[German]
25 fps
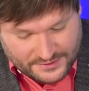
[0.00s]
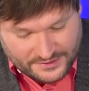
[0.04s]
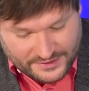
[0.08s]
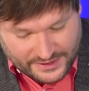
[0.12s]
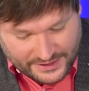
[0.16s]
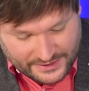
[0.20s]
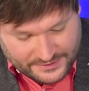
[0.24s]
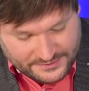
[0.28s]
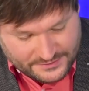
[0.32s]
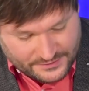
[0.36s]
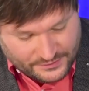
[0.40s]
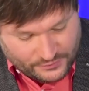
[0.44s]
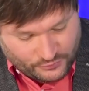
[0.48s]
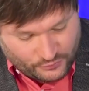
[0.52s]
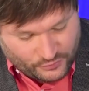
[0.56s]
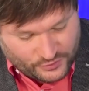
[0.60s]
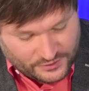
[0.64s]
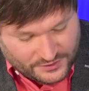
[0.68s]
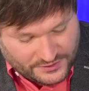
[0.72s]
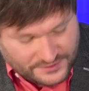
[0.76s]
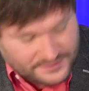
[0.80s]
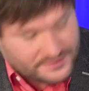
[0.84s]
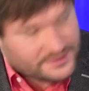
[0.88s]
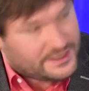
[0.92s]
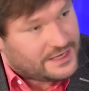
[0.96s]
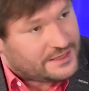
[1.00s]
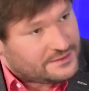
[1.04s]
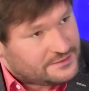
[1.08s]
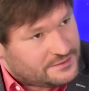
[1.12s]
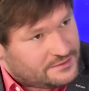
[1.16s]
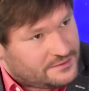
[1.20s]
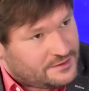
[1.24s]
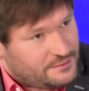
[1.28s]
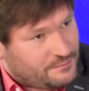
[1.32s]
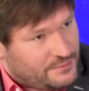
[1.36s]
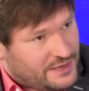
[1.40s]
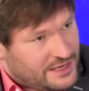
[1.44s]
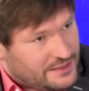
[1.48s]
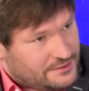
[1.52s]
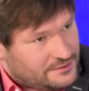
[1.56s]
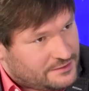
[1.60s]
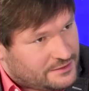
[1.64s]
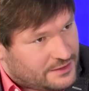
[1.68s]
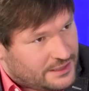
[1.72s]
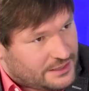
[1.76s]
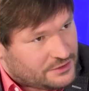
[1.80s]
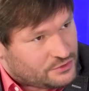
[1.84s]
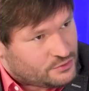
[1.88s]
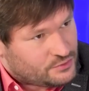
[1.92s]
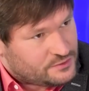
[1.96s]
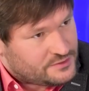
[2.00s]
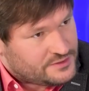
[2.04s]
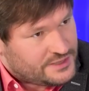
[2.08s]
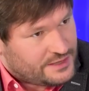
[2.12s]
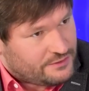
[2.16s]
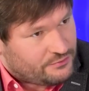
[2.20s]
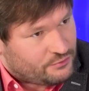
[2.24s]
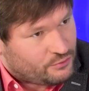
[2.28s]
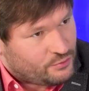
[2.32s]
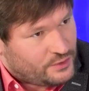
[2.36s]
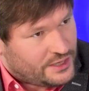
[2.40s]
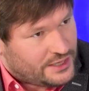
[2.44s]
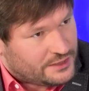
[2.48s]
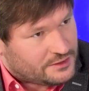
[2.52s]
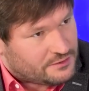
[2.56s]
Interesse für diese ganze Thematik hat schon sehr früh